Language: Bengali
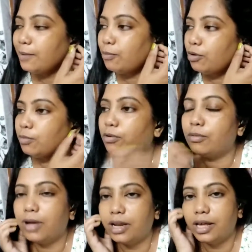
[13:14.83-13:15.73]
কি বলবো
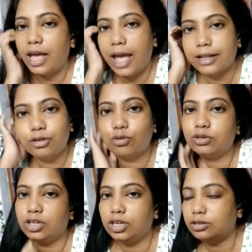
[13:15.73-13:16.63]
মানে এত
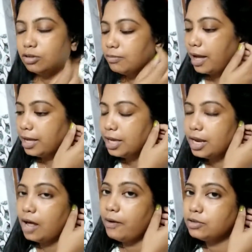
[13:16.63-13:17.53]
অতিরিক্ত
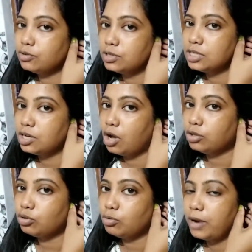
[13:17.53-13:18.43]
মাইকের আওয়াজ হচ্ছে
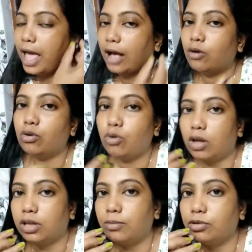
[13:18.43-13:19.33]
হয়তো তোমরা এখনো
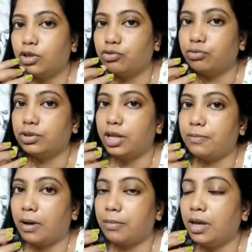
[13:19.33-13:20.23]
কথার মধ্যে
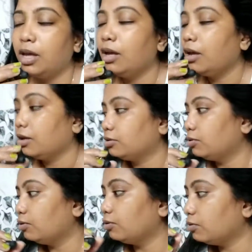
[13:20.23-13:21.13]
শুনতেই পাবে
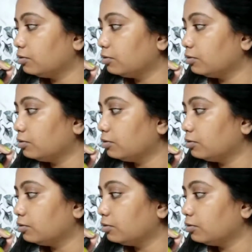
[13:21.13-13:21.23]
তো